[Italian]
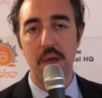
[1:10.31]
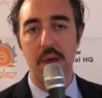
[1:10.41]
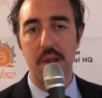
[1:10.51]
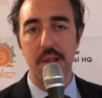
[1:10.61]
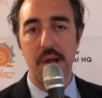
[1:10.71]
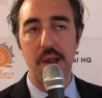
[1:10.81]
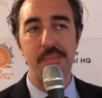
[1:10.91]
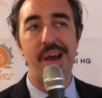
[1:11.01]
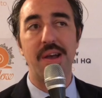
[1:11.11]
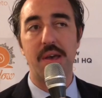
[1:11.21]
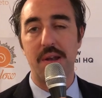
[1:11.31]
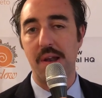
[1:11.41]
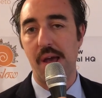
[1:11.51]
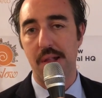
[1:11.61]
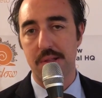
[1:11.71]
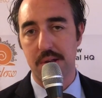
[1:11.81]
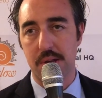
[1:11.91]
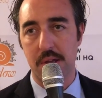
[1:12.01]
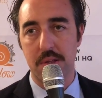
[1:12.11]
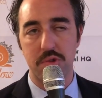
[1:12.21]
in Italia ma anche nelle altre
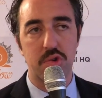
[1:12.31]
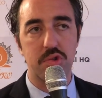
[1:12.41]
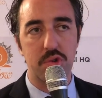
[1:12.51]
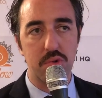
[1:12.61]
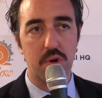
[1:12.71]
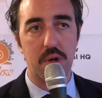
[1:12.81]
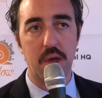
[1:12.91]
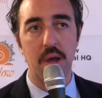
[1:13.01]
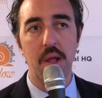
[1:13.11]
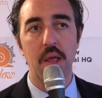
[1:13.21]
reti. Sono sicuro che